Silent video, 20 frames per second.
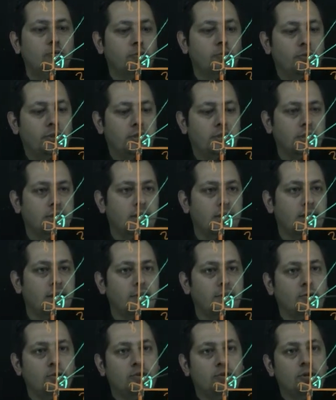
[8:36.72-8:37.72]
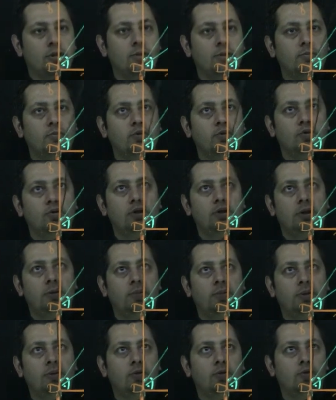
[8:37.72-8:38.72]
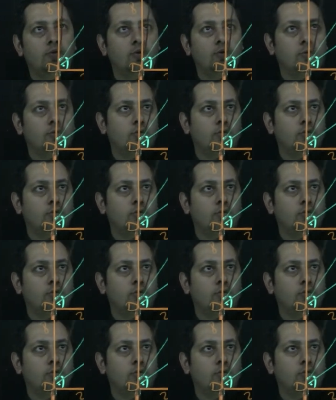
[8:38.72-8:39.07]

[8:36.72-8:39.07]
mu? Bakın tekrar göstereyim. Buyurun. ipin göstereyim.